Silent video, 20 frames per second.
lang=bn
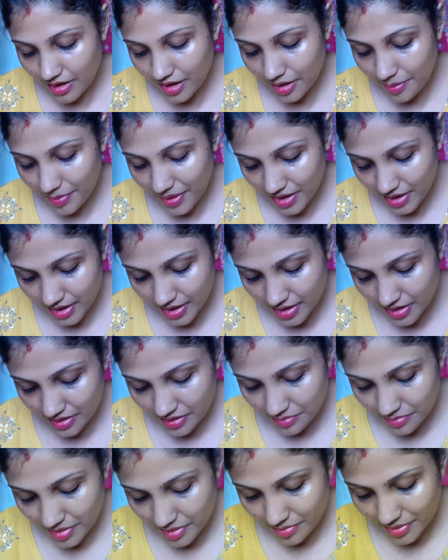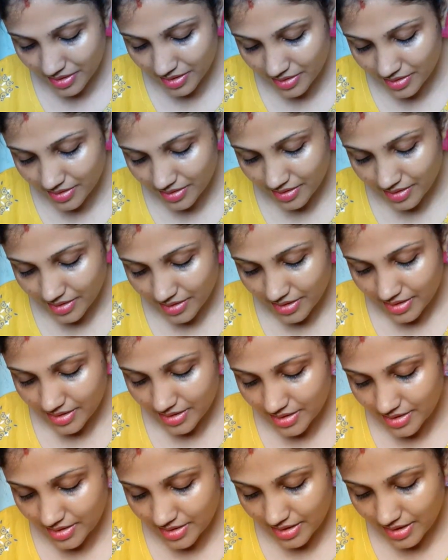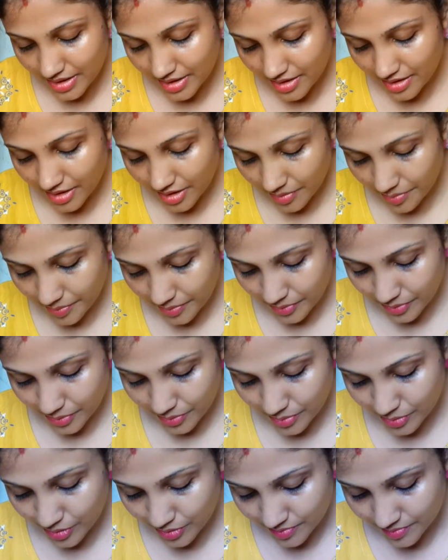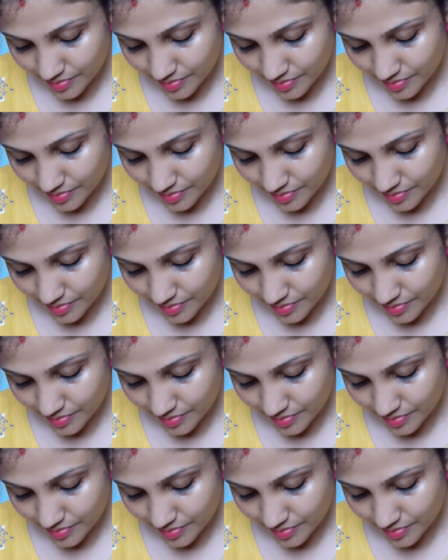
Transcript: এবার এটাকে আমি আমার স্কিনে রাব করবো